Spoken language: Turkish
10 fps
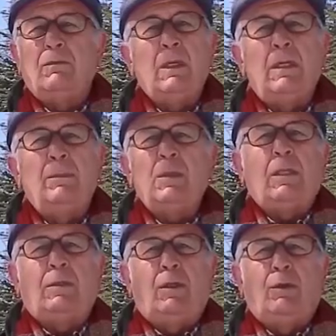verilip
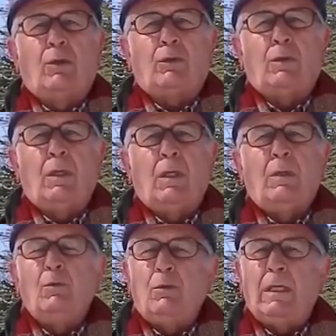işletiliyor.
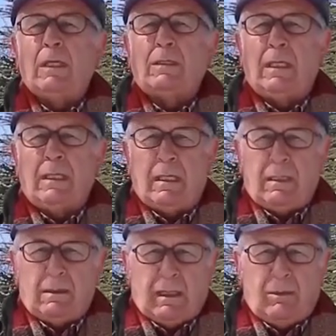Mülkiyet
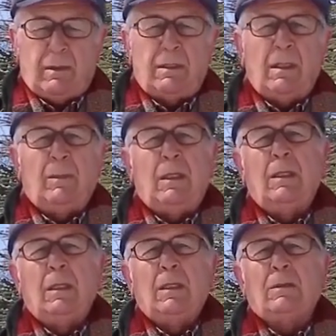gene devletin
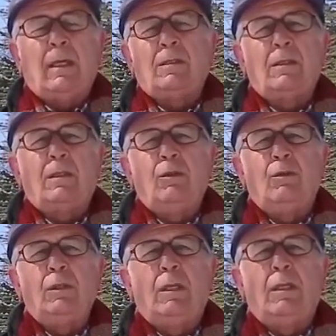ama tahsis
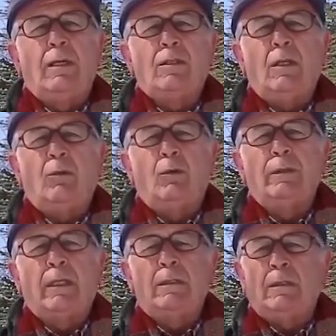ediliyor. Yıllarca
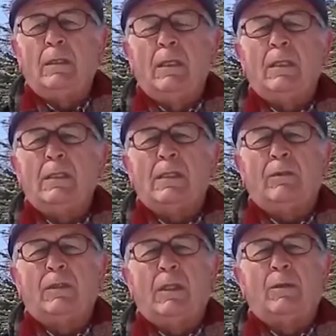onların
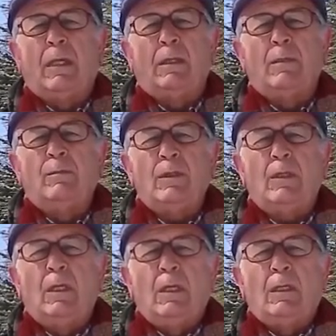insafına bırakılmış.